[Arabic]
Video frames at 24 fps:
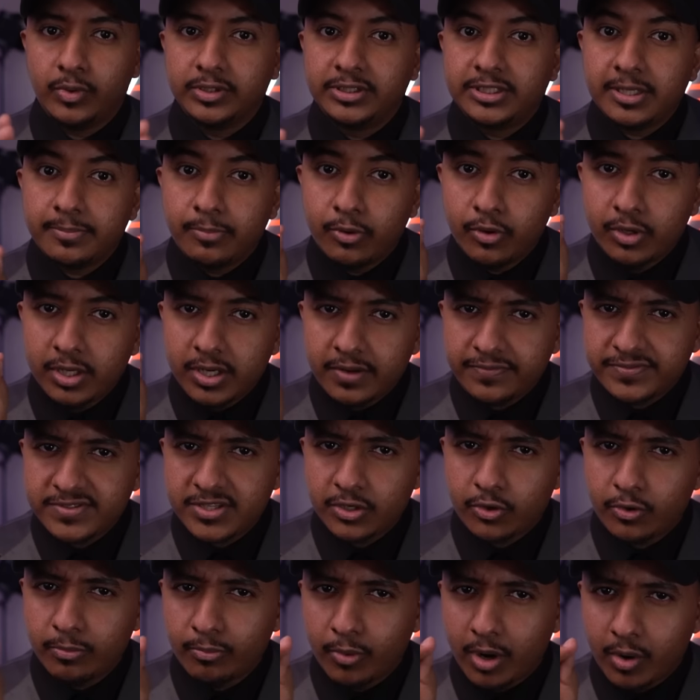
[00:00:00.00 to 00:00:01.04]
وانتبهوا
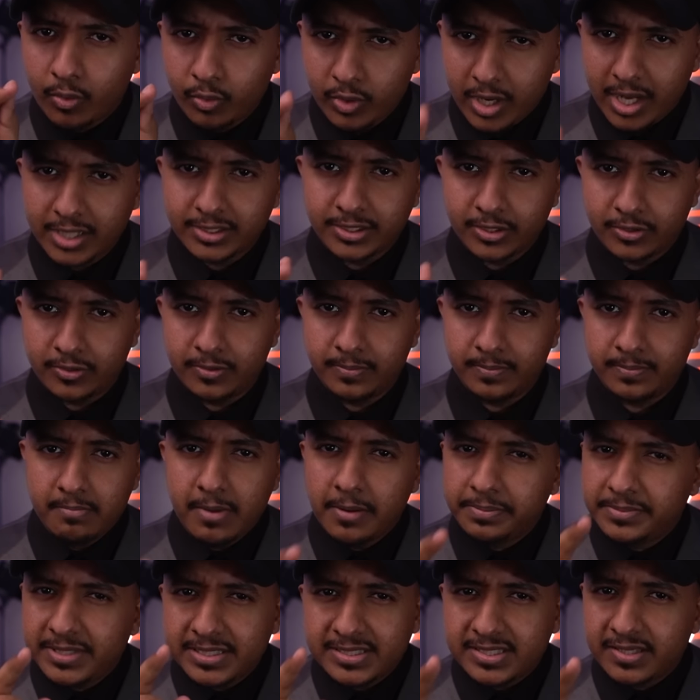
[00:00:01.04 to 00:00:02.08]
لنفسكم وأولادكم ما
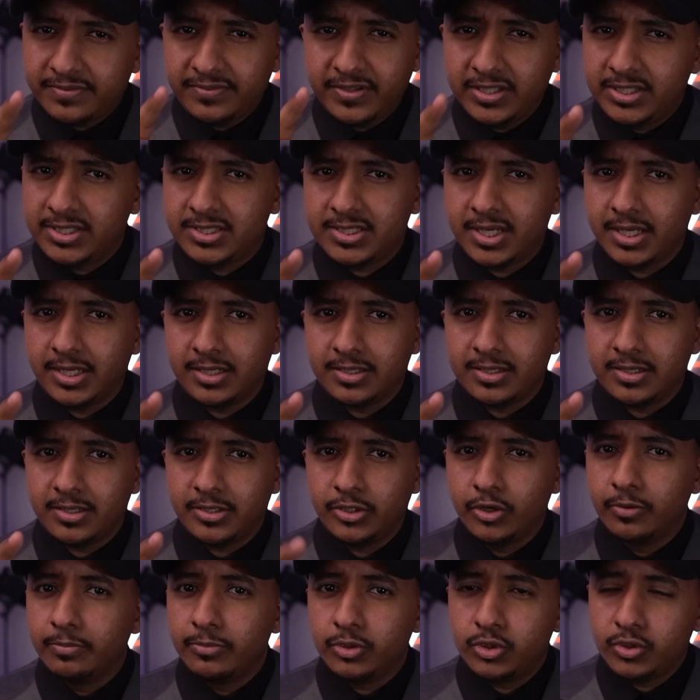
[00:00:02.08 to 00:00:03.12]
بتستفيد شيء
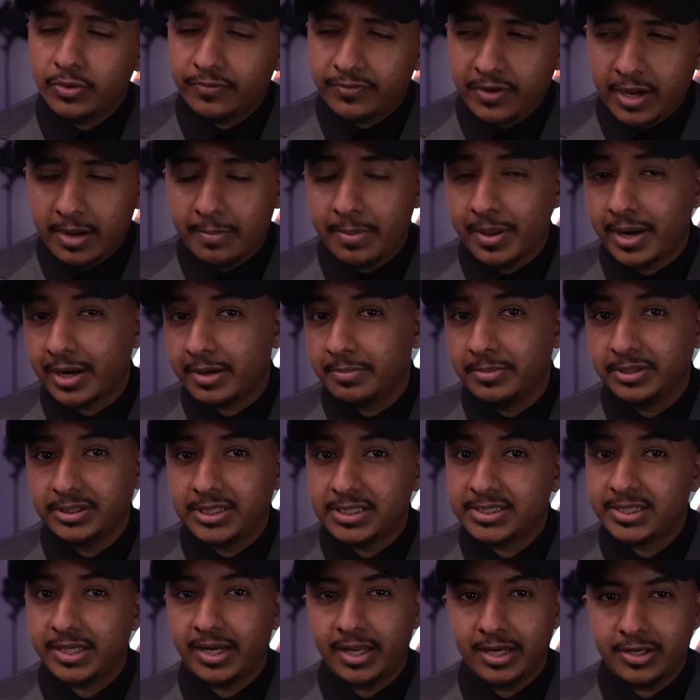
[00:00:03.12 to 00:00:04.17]
يوم نشوف خبرك
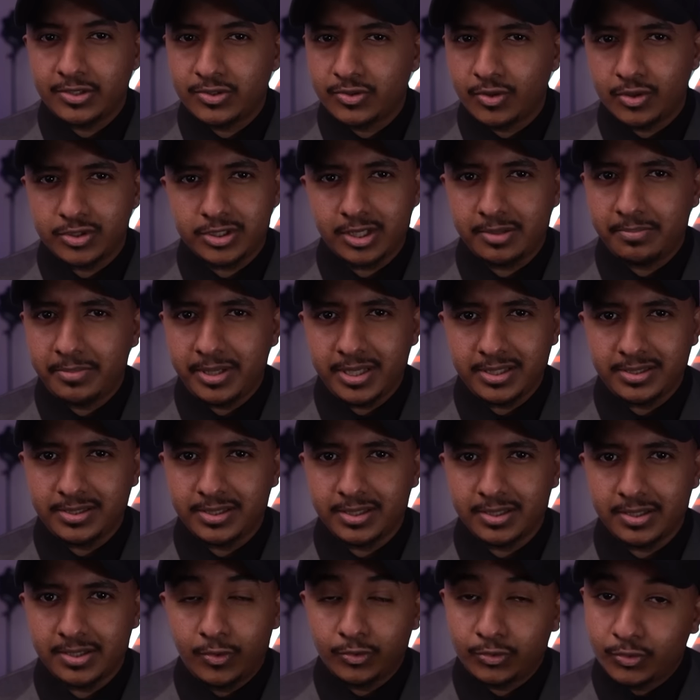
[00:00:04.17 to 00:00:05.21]
منتشر على السوشيال
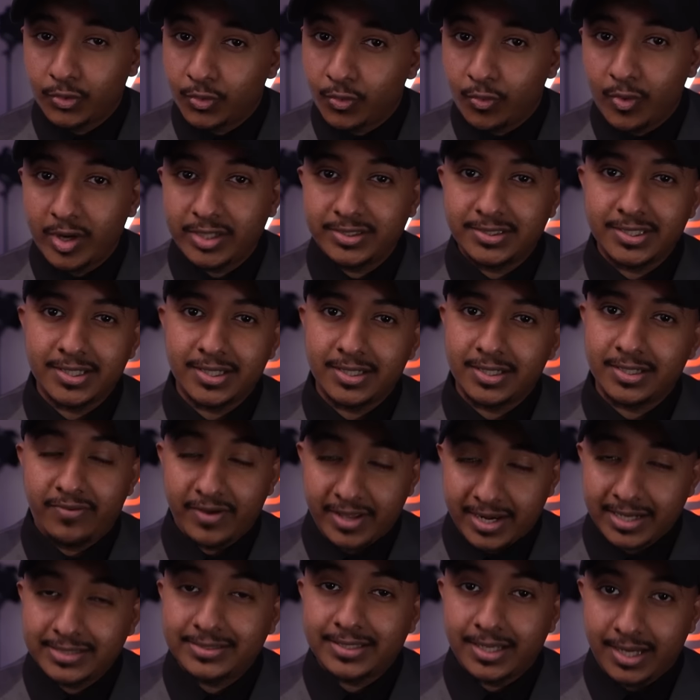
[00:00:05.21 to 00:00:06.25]
ميديا وتكون وقت فارقتها
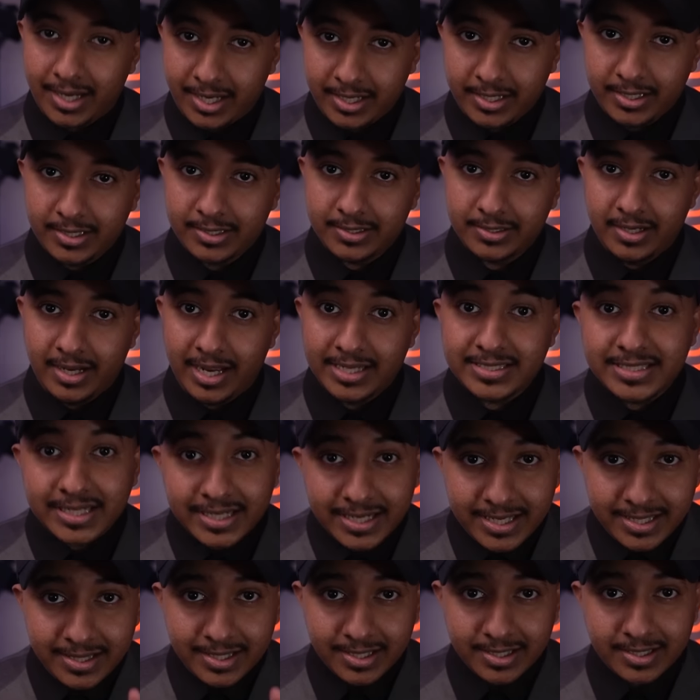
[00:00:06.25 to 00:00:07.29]
فارقت الحياة عشان
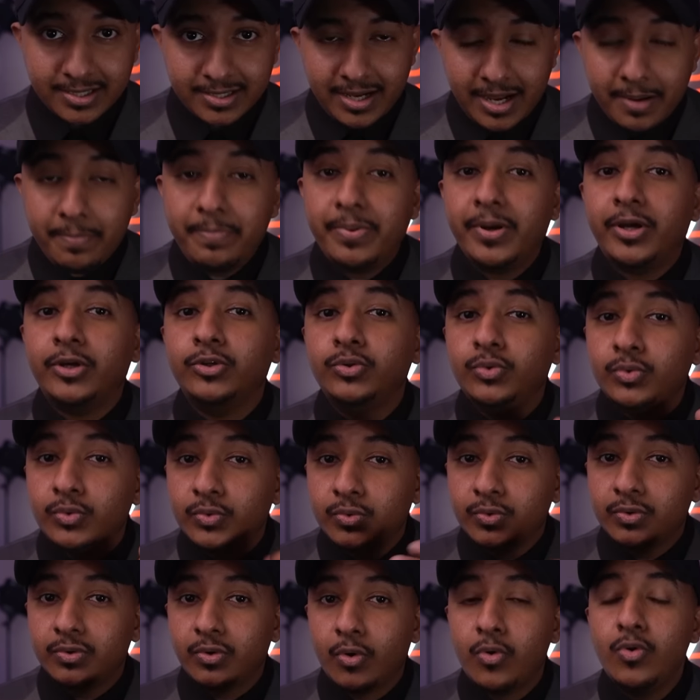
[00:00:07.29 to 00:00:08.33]
كذا أبعدوا
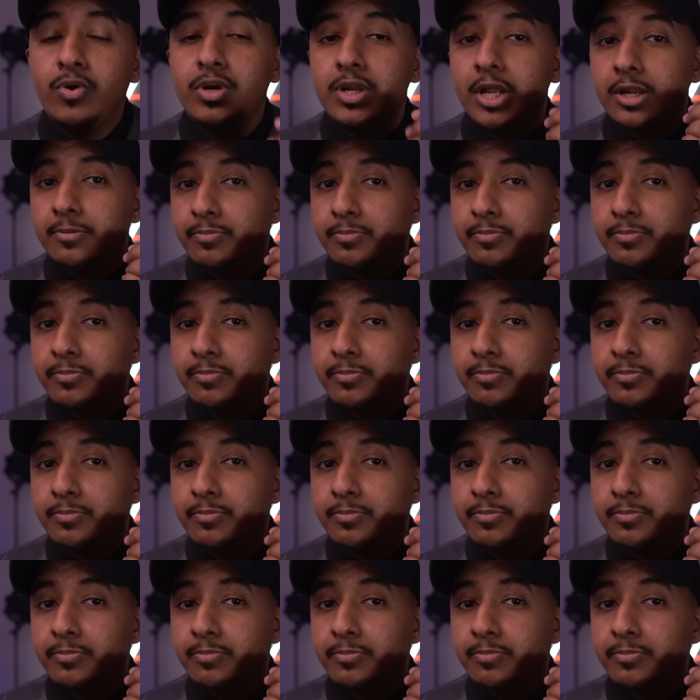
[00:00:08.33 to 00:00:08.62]
كل